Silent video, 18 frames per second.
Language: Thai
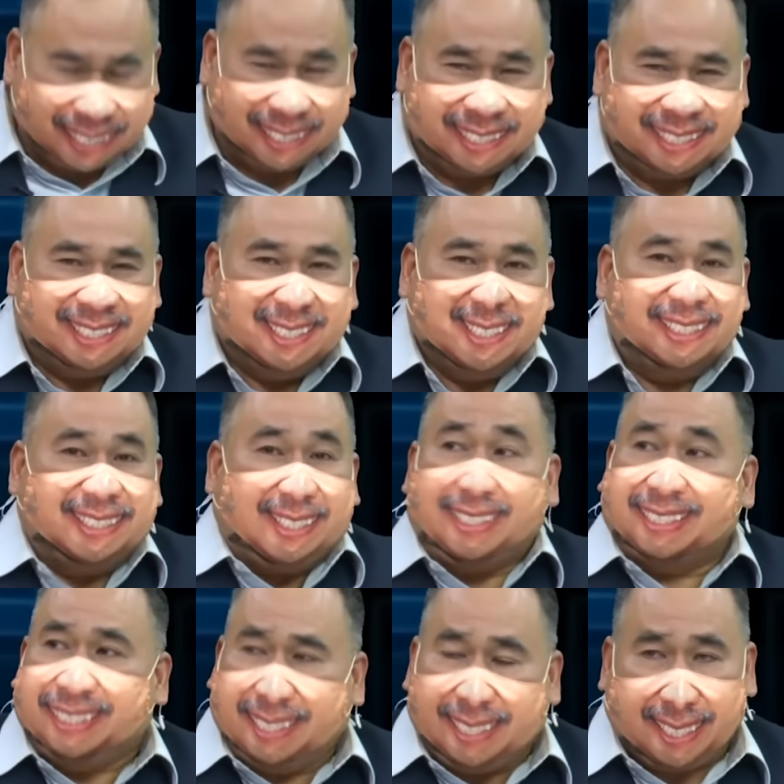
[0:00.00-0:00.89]
คือไม่อยา
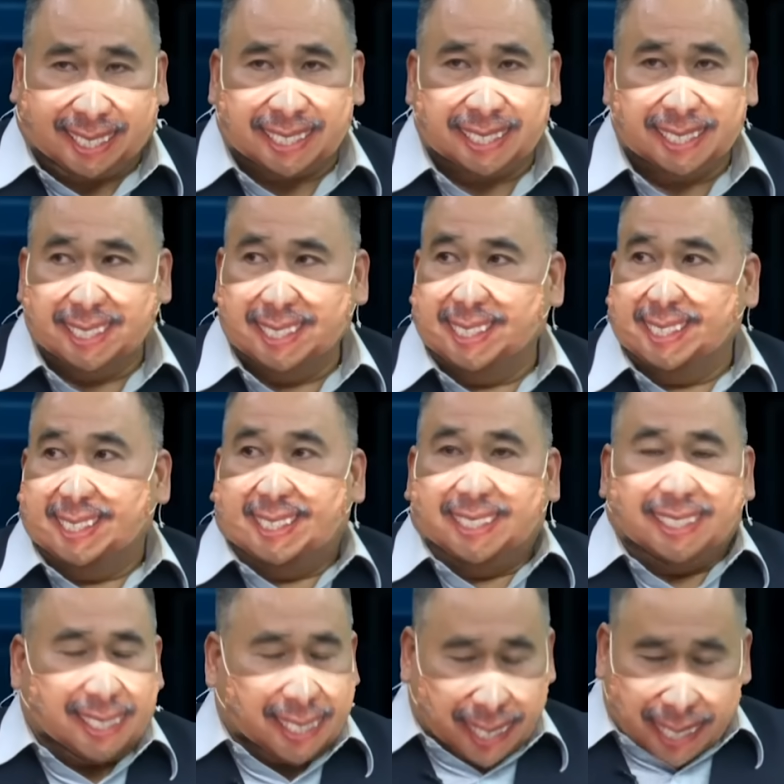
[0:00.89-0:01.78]
กให้เครียด
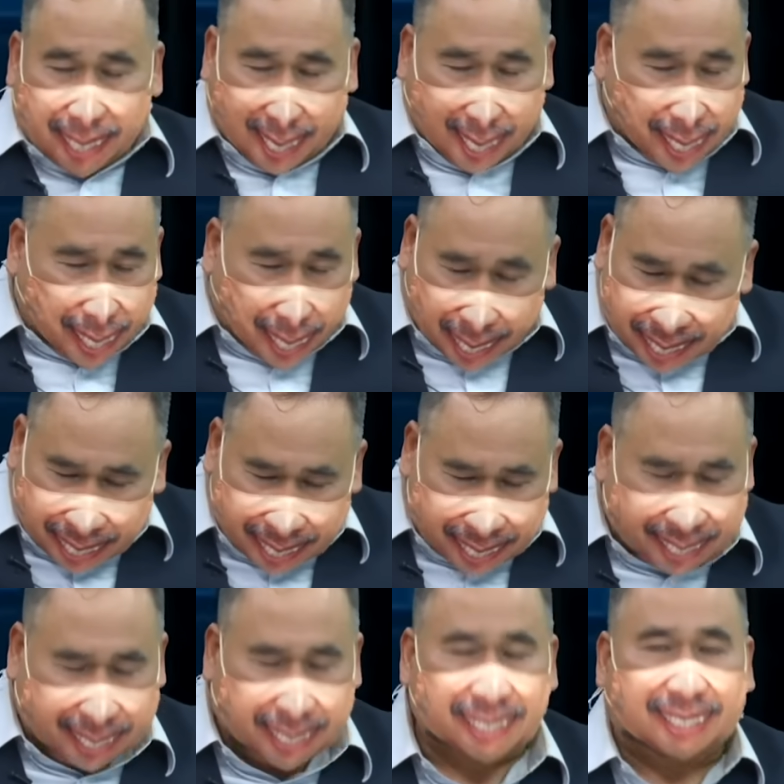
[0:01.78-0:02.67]
ปรากฏว่าเอาคน
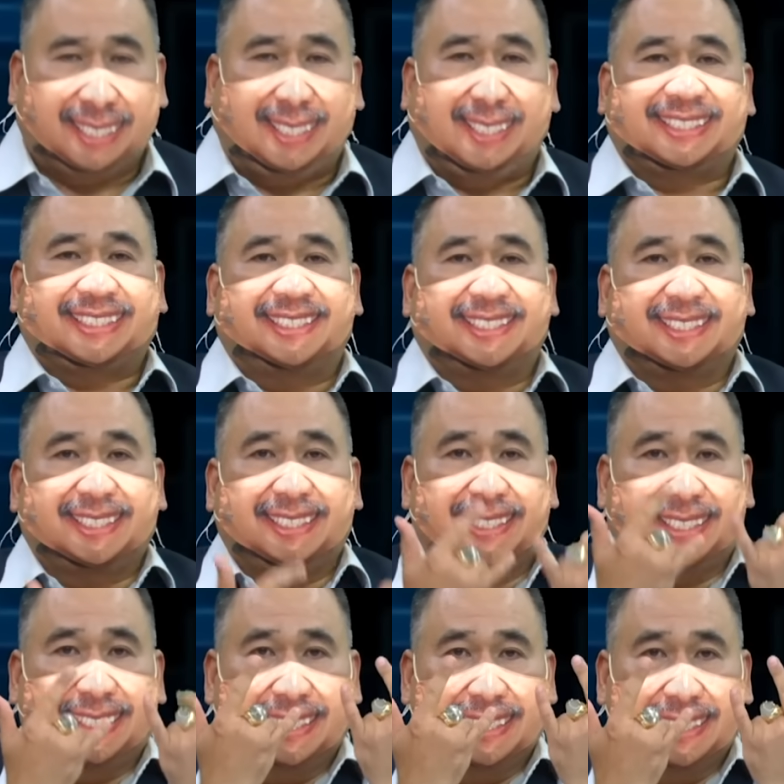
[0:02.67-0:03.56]
ที่นิ้วขาดทำอย่าง
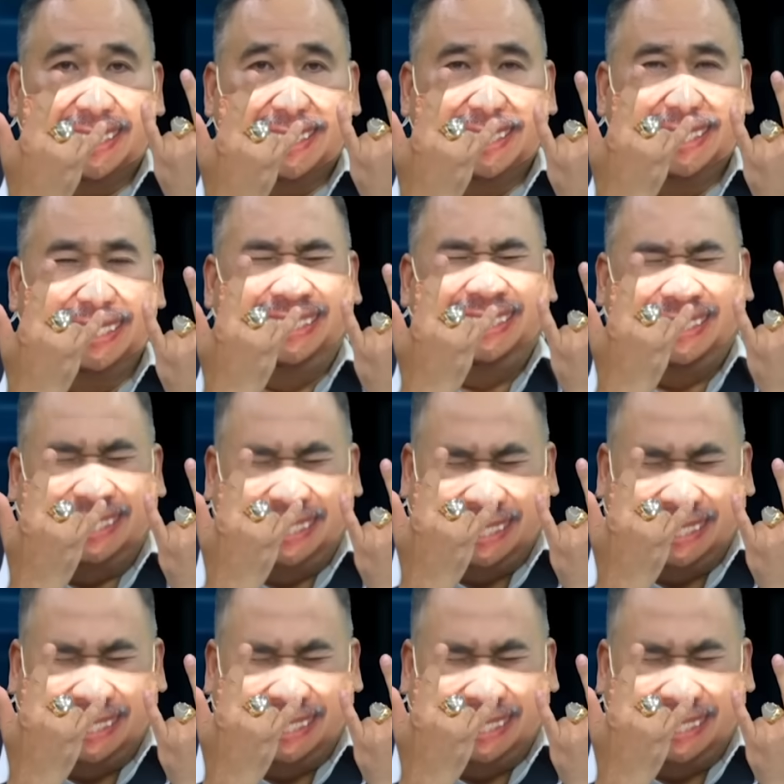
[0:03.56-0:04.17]
นี้ เออทำไม